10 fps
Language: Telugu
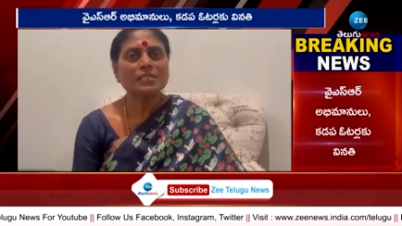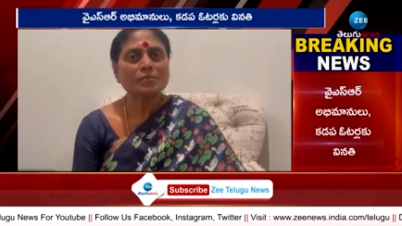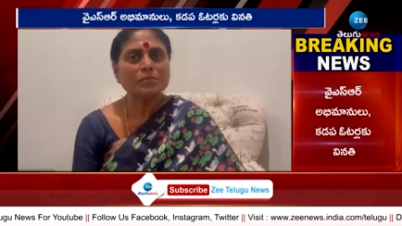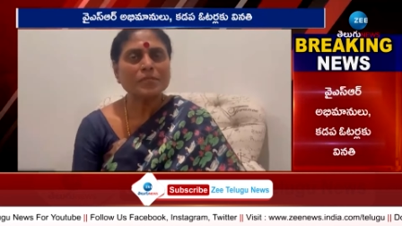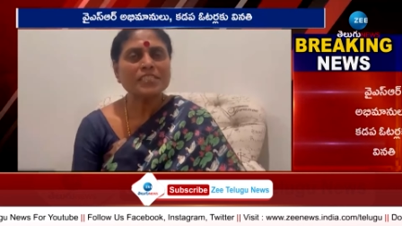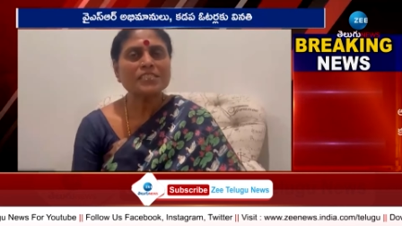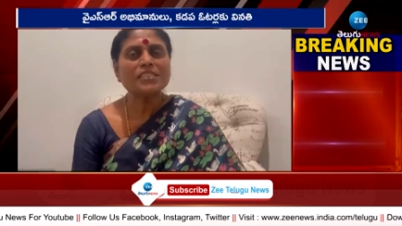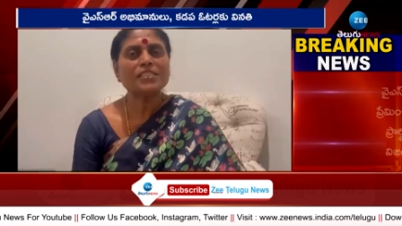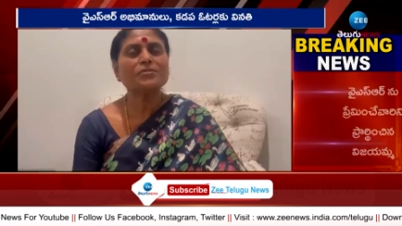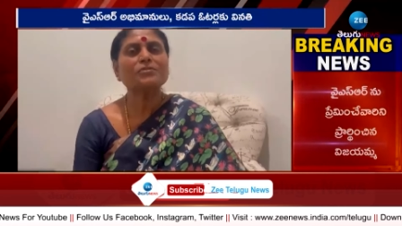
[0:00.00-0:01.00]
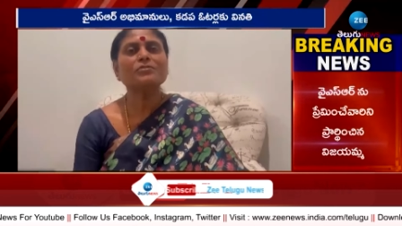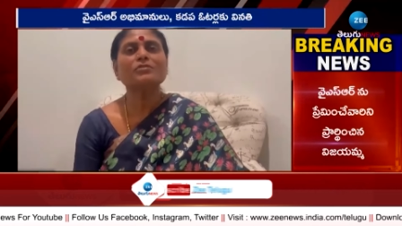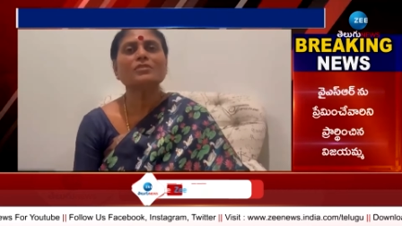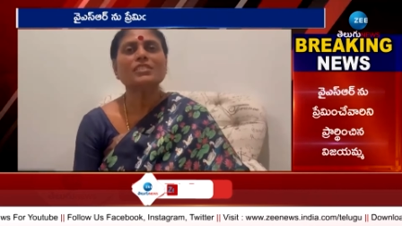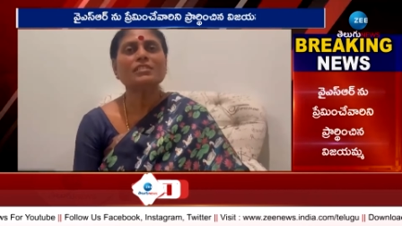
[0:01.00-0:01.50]
అభిమానించారు
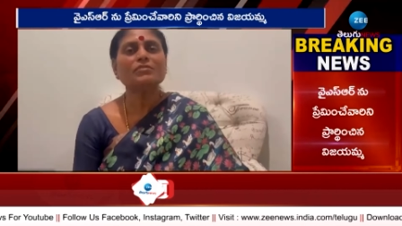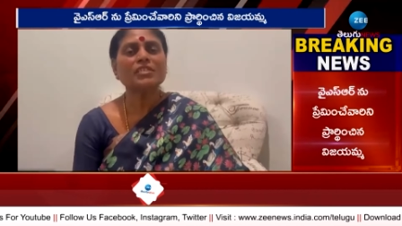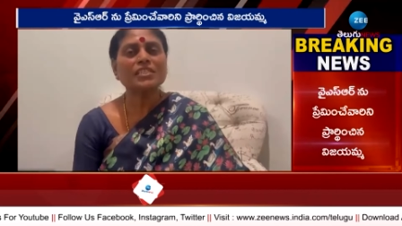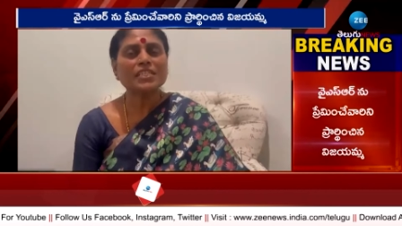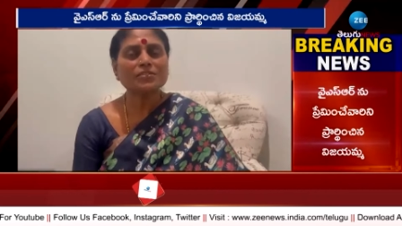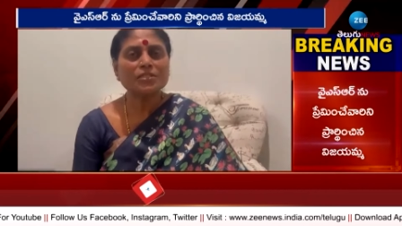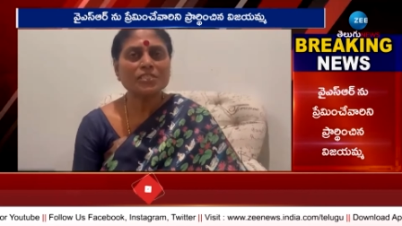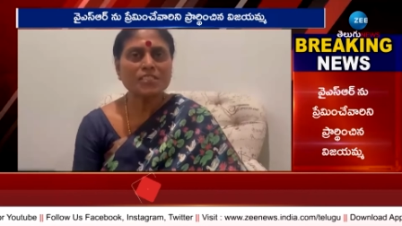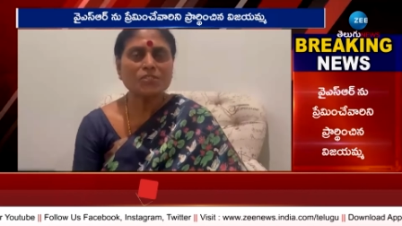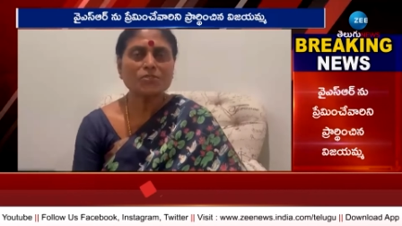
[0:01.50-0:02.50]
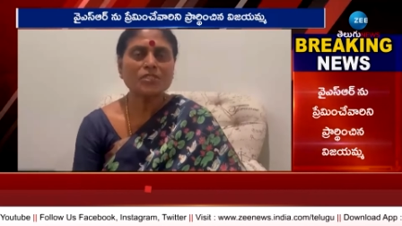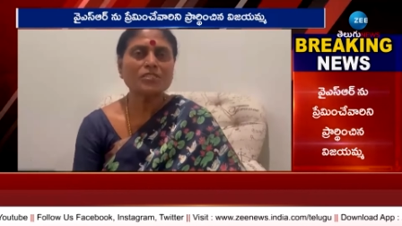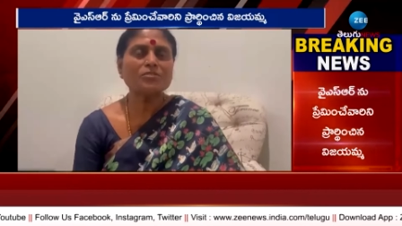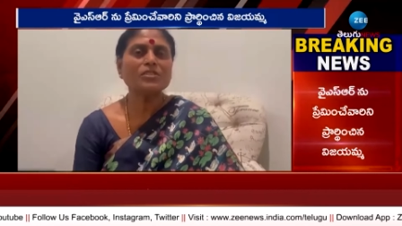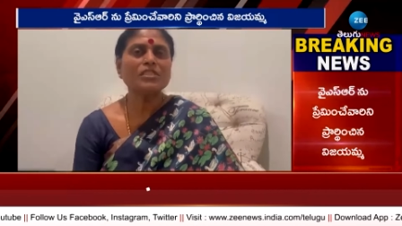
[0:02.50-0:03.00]
ఏ విధంగా అక్కును
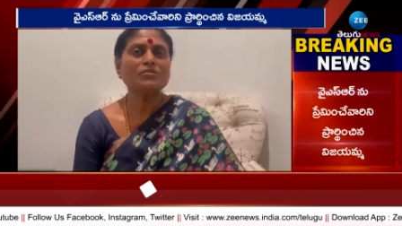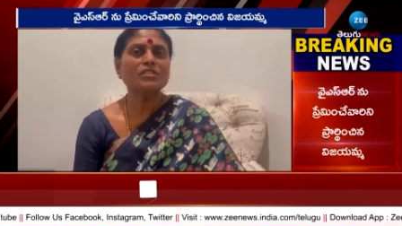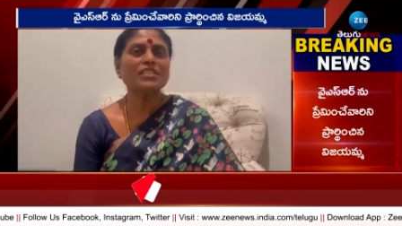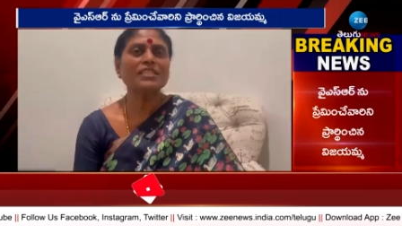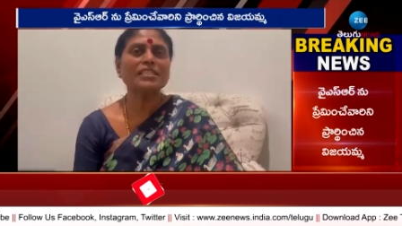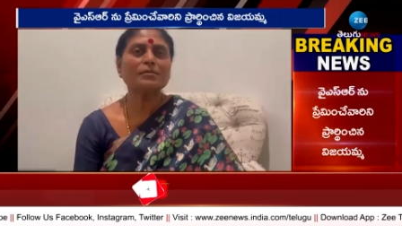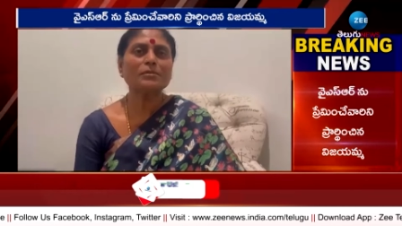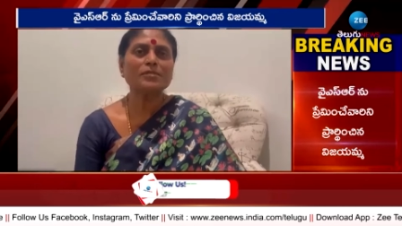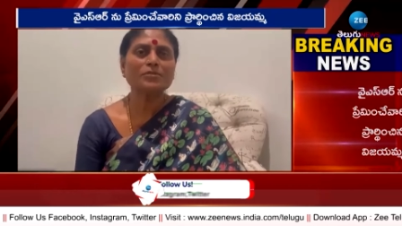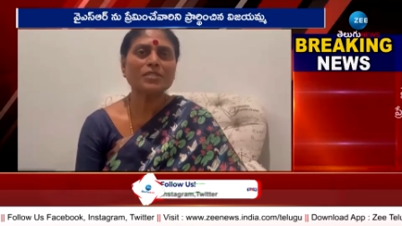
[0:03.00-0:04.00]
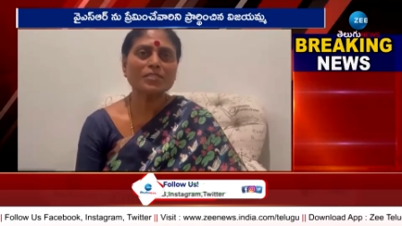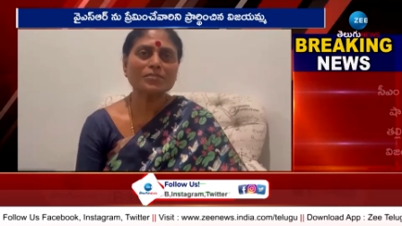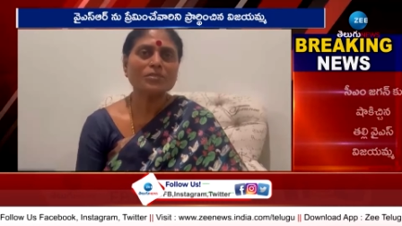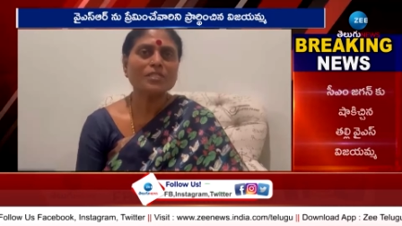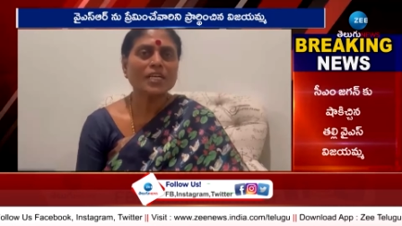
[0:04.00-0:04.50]
తీర్చుకున్నారు ఏ విధంగా నిలబెట్టుకున్నారు
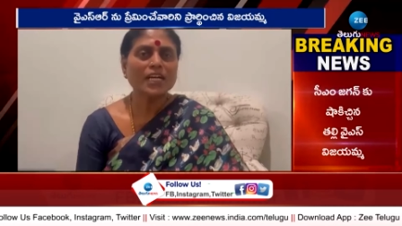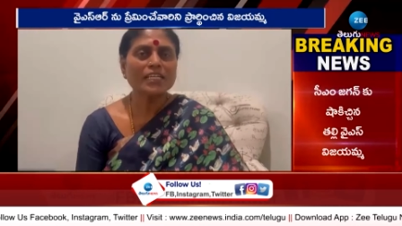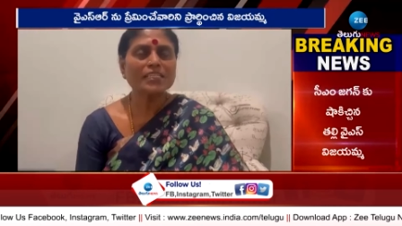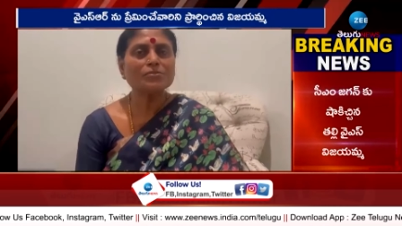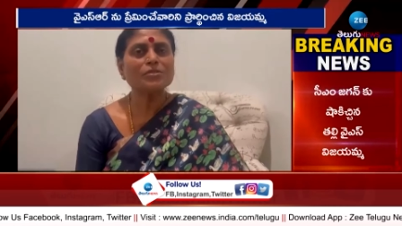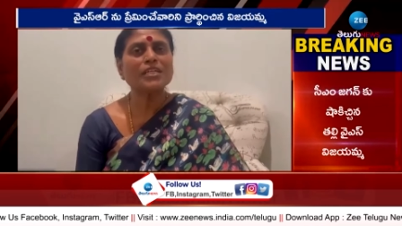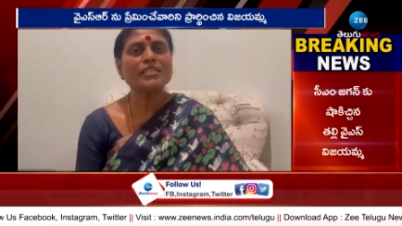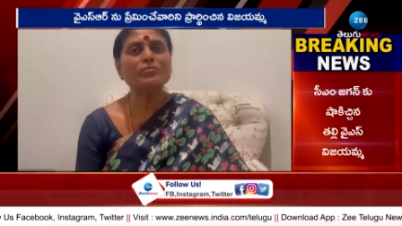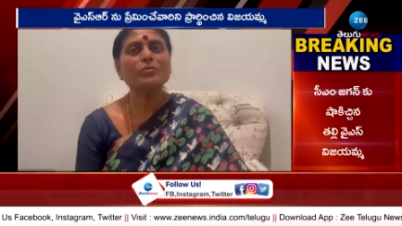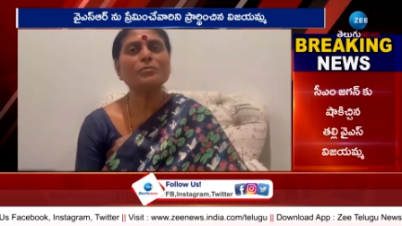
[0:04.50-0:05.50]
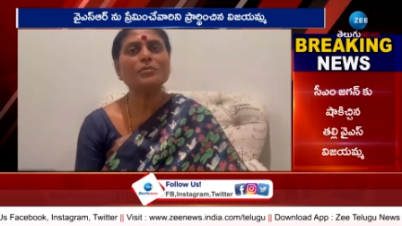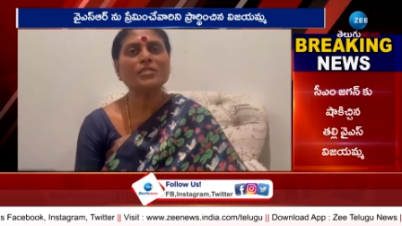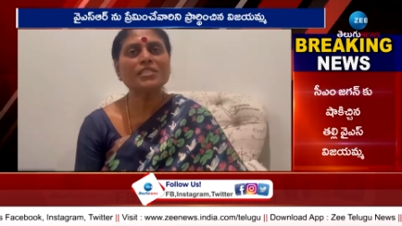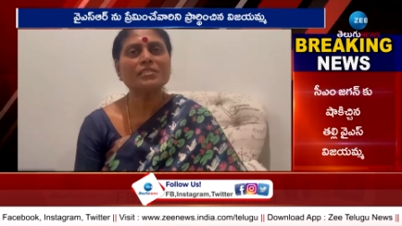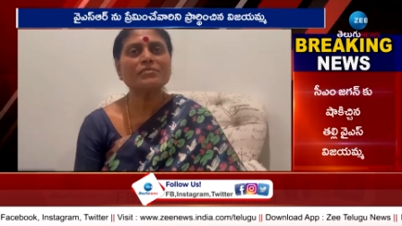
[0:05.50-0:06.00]
ఆయన కూడా ఆయన ఊపిరి
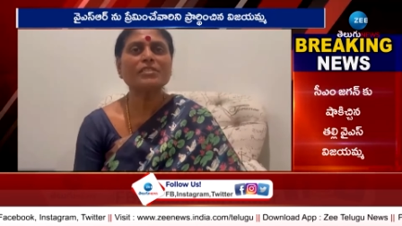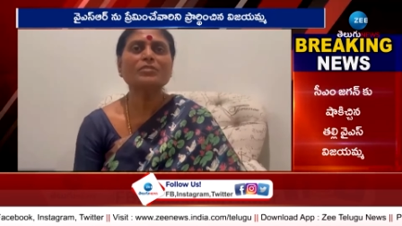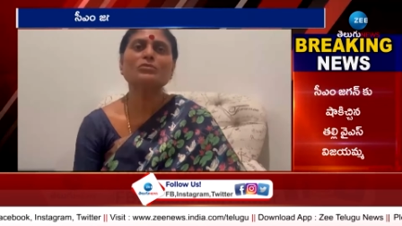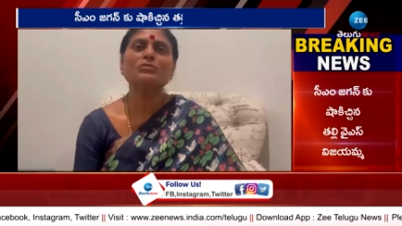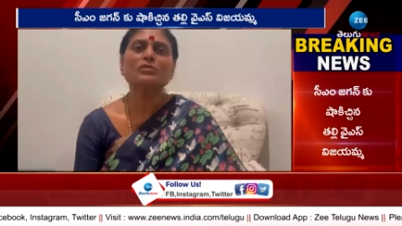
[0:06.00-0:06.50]
ఉన్నంత వరకు